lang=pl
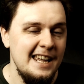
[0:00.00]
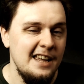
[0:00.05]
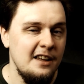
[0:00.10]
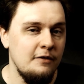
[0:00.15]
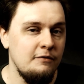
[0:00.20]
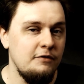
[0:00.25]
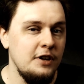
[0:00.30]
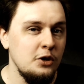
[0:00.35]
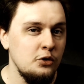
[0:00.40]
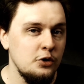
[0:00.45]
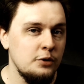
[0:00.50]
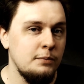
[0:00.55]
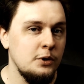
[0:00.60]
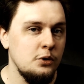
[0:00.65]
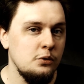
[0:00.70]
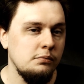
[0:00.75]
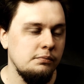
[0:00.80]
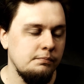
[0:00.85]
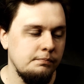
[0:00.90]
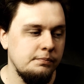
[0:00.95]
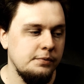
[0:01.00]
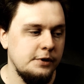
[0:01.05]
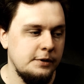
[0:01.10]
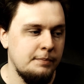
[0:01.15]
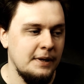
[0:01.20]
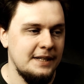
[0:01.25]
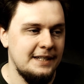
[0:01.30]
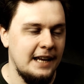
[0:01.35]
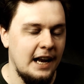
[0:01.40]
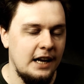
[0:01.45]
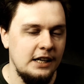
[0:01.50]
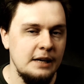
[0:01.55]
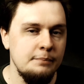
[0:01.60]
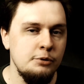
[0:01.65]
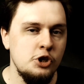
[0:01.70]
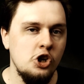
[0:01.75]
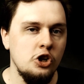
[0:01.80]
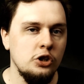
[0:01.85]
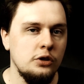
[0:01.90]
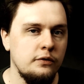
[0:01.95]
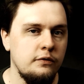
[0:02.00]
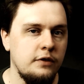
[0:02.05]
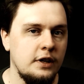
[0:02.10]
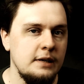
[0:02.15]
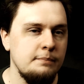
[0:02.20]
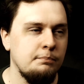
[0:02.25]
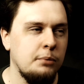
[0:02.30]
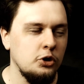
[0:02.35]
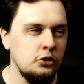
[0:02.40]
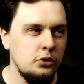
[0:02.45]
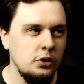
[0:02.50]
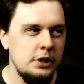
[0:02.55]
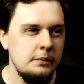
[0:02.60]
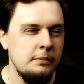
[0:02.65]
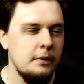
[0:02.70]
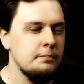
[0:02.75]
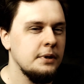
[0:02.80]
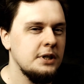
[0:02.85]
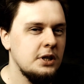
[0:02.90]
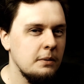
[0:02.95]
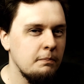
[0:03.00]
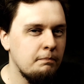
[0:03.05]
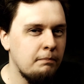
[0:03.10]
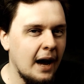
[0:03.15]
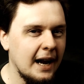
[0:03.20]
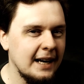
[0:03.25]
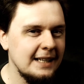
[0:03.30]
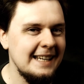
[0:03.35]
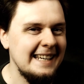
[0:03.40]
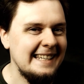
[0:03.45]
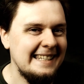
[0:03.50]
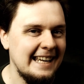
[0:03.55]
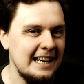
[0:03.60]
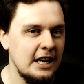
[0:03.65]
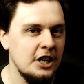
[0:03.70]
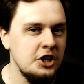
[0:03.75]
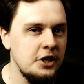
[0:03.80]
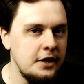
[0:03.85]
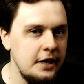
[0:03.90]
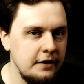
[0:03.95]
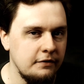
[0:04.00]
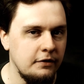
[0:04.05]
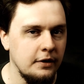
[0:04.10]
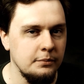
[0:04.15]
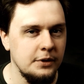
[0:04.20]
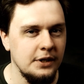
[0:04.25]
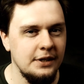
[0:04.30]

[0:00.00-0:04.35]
wirus był specjalnie przygotowany pod to, żeby być bardziej zaraźliwym.